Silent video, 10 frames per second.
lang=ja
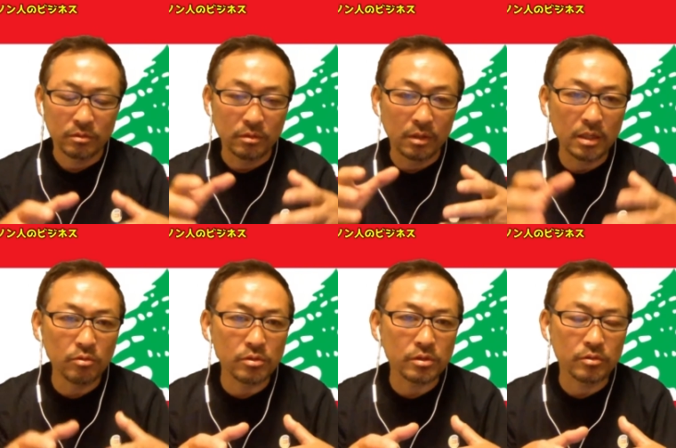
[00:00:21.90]

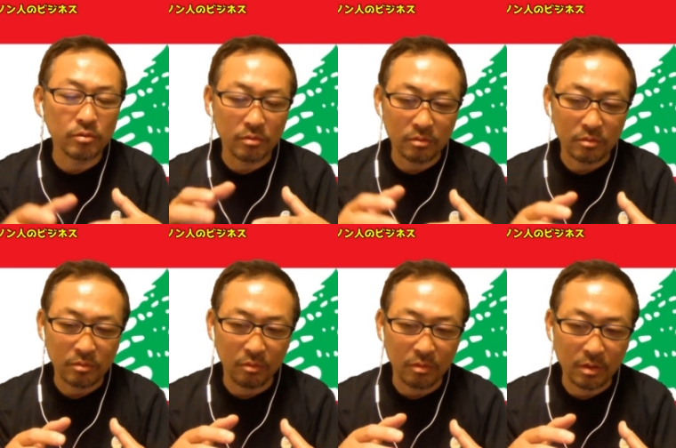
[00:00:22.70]
ラゴスの
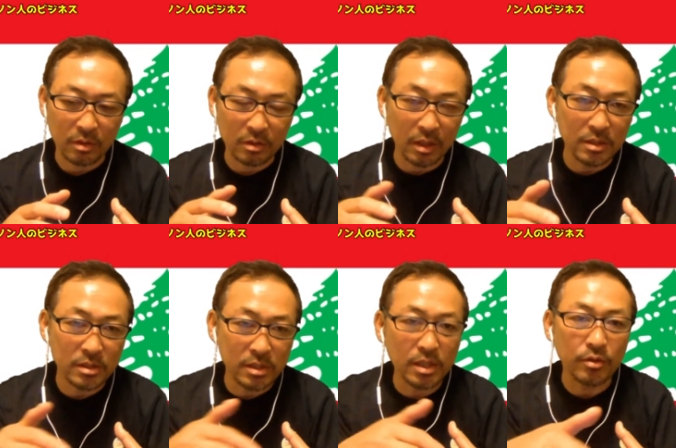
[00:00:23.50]
この大
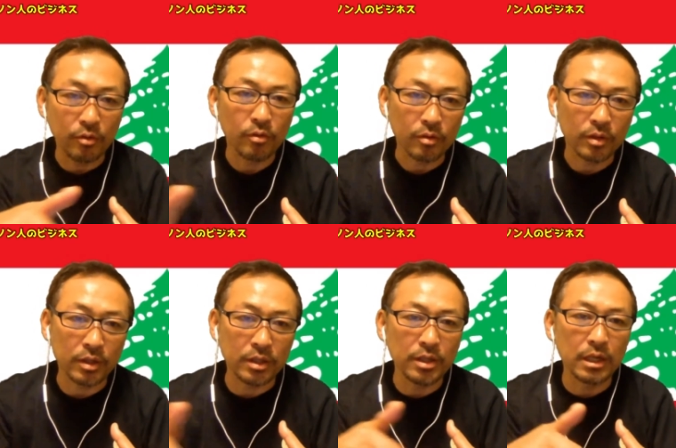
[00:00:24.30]
西洋、
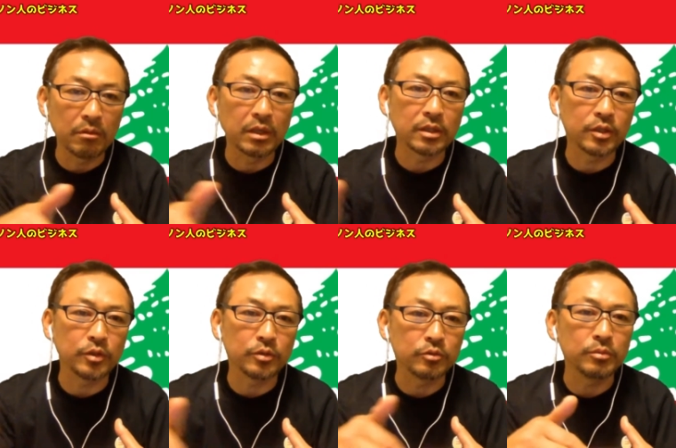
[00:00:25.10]
ギニア湾って
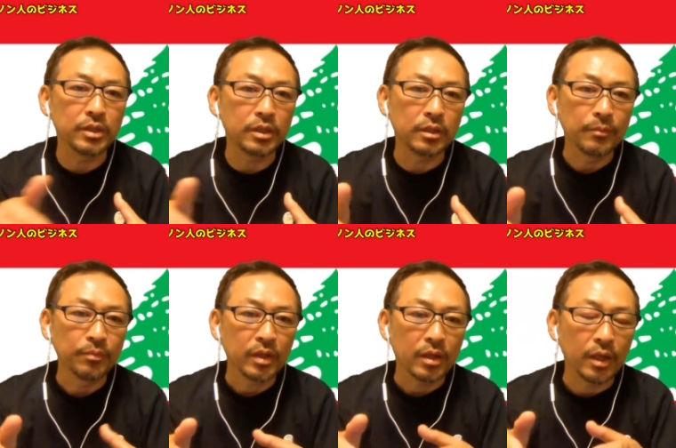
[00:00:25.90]
いう海に
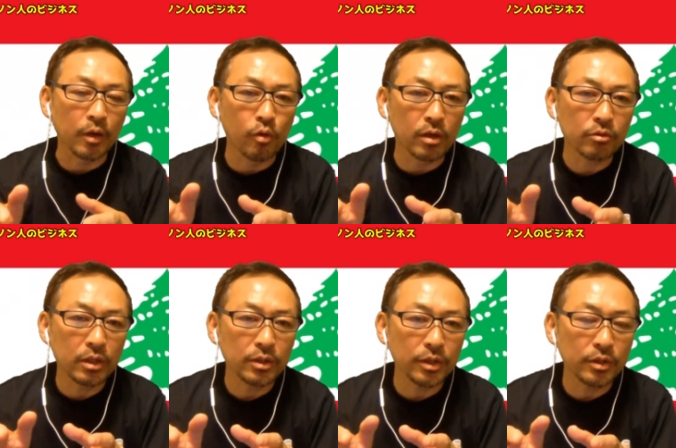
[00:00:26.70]

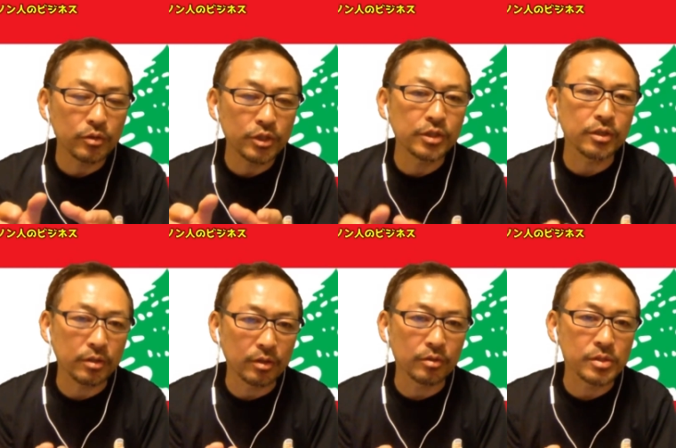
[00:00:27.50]
エコアトランティックシティっ
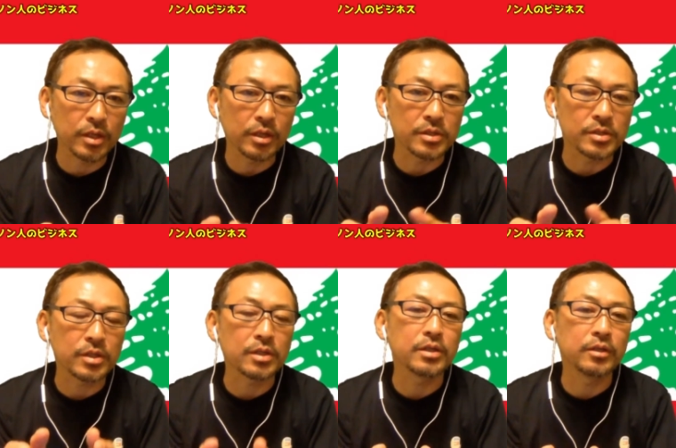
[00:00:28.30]
ていう世界
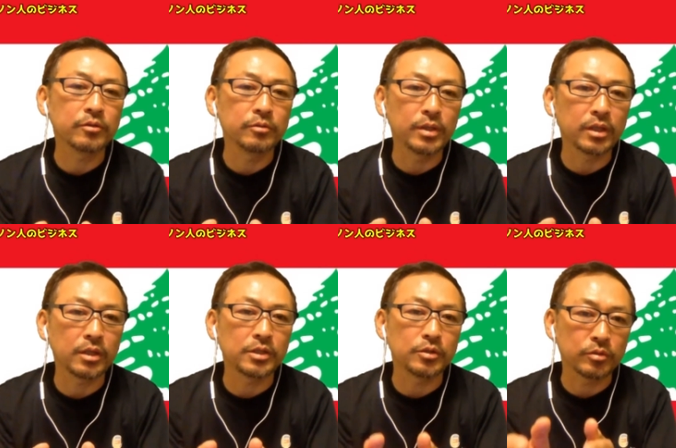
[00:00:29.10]
最大の埋め立て
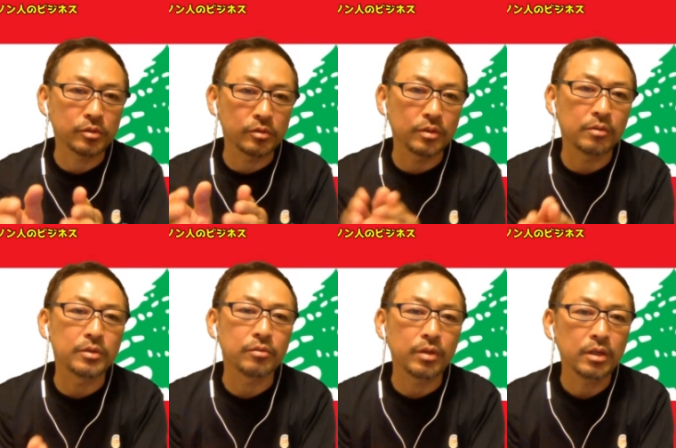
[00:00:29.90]
地を作ってるんで
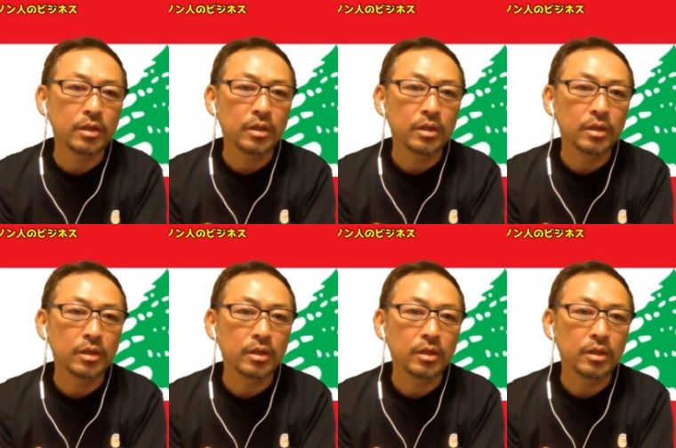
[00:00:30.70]
すよね。